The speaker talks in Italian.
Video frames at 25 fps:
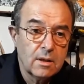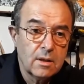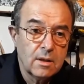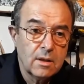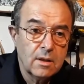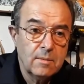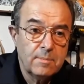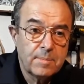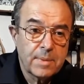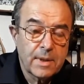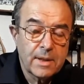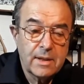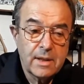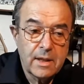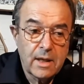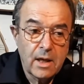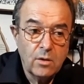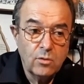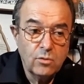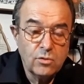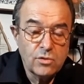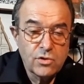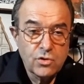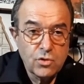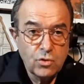in pratica
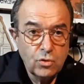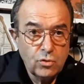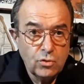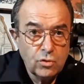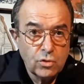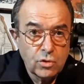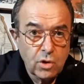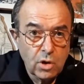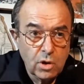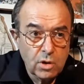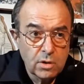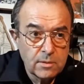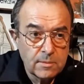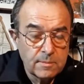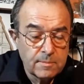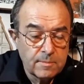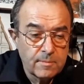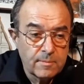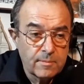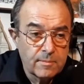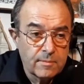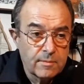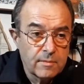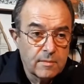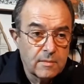un sunto
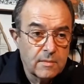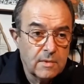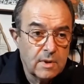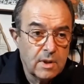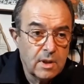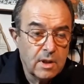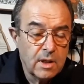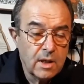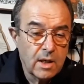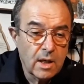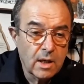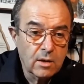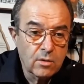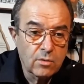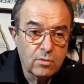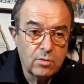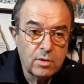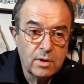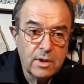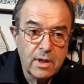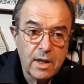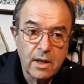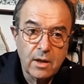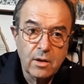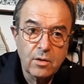di
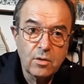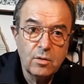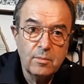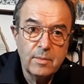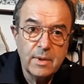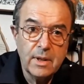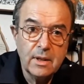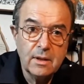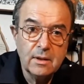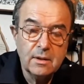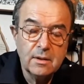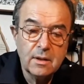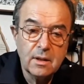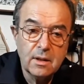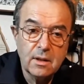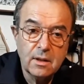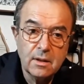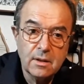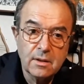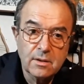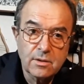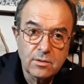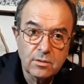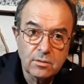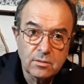alcuni argomenti
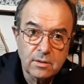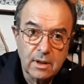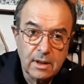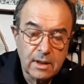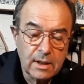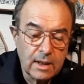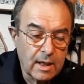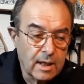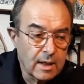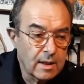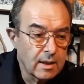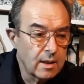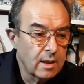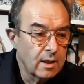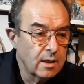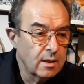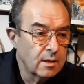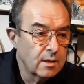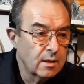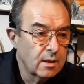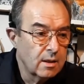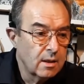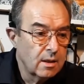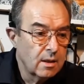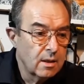sotterranei,
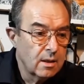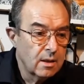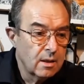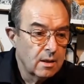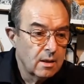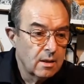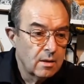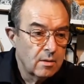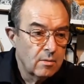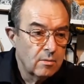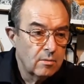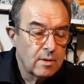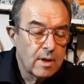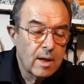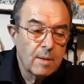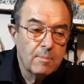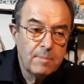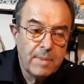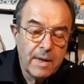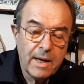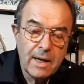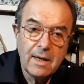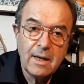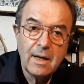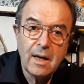una
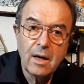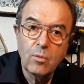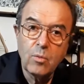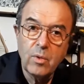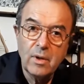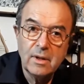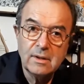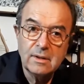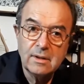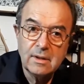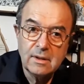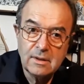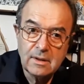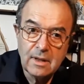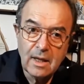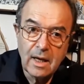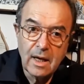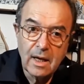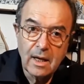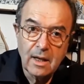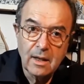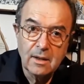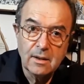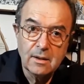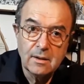bella
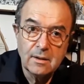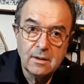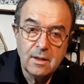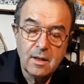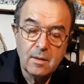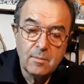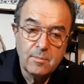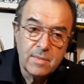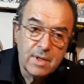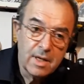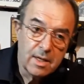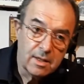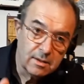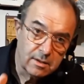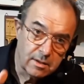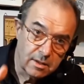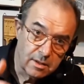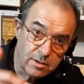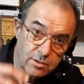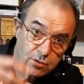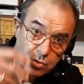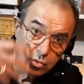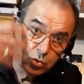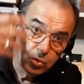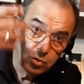quantità di ambienti
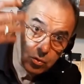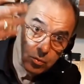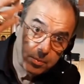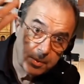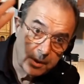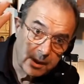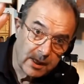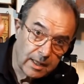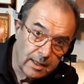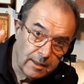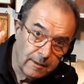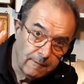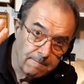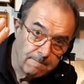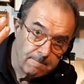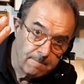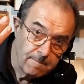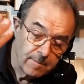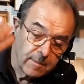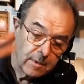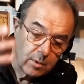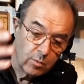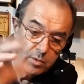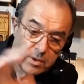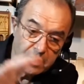sopra,
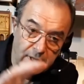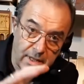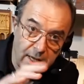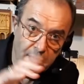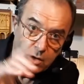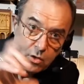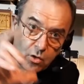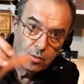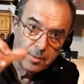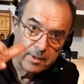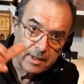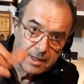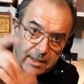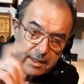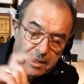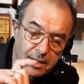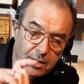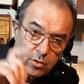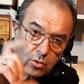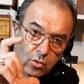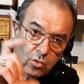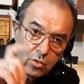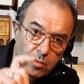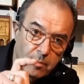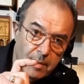quindi ecco perché
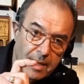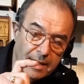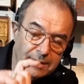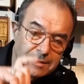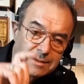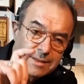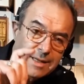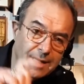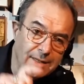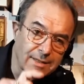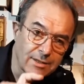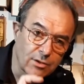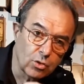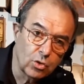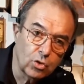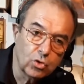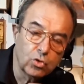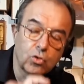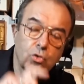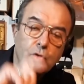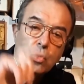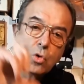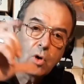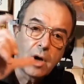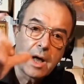Roma da
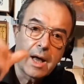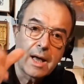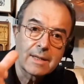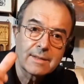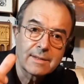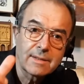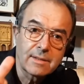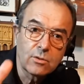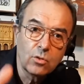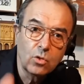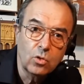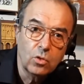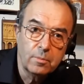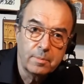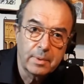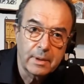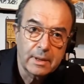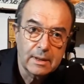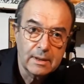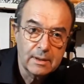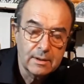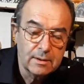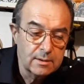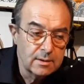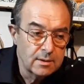sotto a
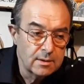sopra,